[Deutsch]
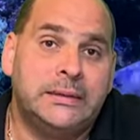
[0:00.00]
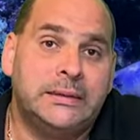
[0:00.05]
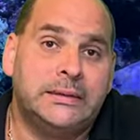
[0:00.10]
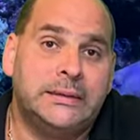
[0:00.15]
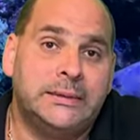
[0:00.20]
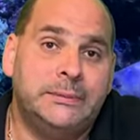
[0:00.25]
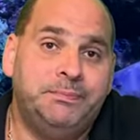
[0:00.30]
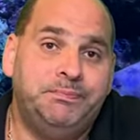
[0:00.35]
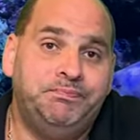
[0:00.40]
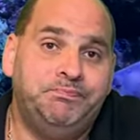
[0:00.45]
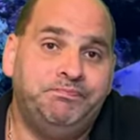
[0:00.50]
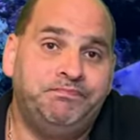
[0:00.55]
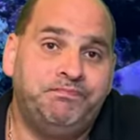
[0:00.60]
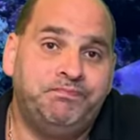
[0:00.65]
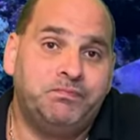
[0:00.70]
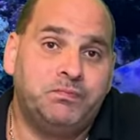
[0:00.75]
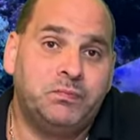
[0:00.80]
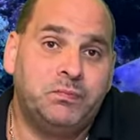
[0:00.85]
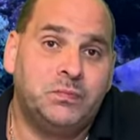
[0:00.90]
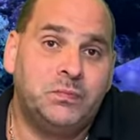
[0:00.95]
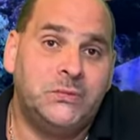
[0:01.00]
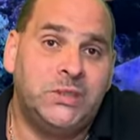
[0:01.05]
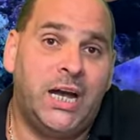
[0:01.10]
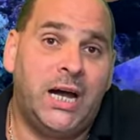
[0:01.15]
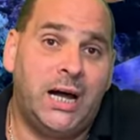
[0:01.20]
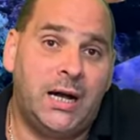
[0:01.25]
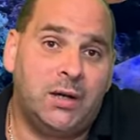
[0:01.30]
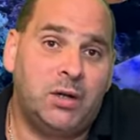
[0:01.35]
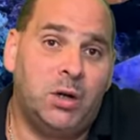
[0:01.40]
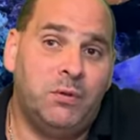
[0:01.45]
Ähm,
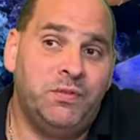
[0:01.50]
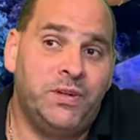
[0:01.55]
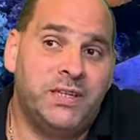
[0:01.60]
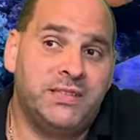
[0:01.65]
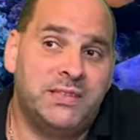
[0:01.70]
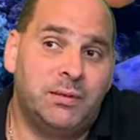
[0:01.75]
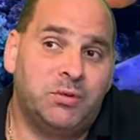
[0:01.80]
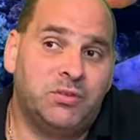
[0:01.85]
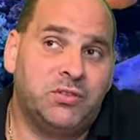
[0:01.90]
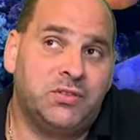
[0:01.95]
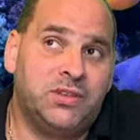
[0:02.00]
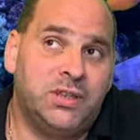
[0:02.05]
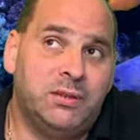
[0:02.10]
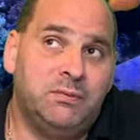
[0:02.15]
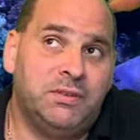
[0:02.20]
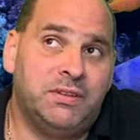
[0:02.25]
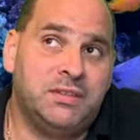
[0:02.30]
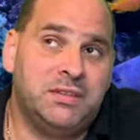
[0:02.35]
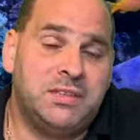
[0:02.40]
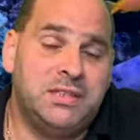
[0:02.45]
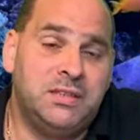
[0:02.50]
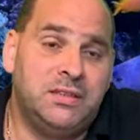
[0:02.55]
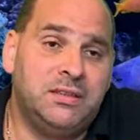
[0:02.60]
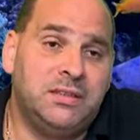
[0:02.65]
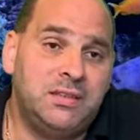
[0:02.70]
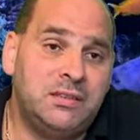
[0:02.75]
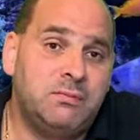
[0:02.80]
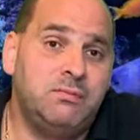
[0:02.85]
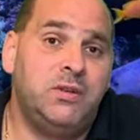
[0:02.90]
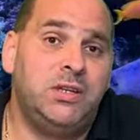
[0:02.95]
ja, kommen wir jetzt aber zu dem, was ich hier in
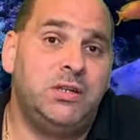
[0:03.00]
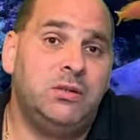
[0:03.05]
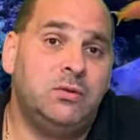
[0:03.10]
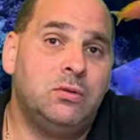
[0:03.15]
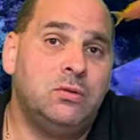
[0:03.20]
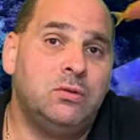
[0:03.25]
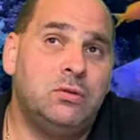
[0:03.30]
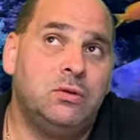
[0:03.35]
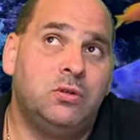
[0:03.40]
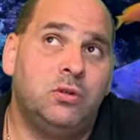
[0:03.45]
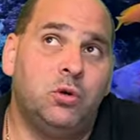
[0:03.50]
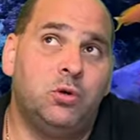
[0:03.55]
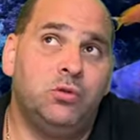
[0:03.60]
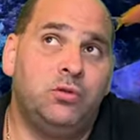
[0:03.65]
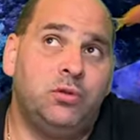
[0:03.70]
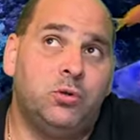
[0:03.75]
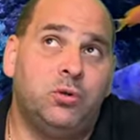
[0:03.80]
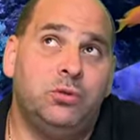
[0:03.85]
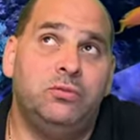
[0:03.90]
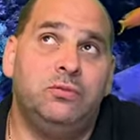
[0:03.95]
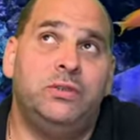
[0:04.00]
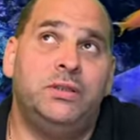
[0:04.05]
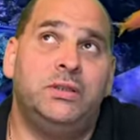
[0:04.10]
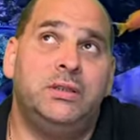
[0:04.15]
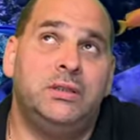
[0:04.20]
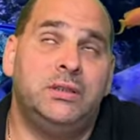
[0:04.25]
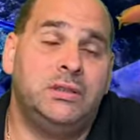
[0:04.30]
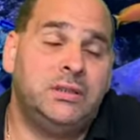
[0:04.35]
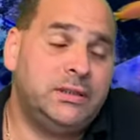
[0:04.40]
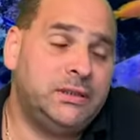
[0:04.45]
diesem Video kundtun will.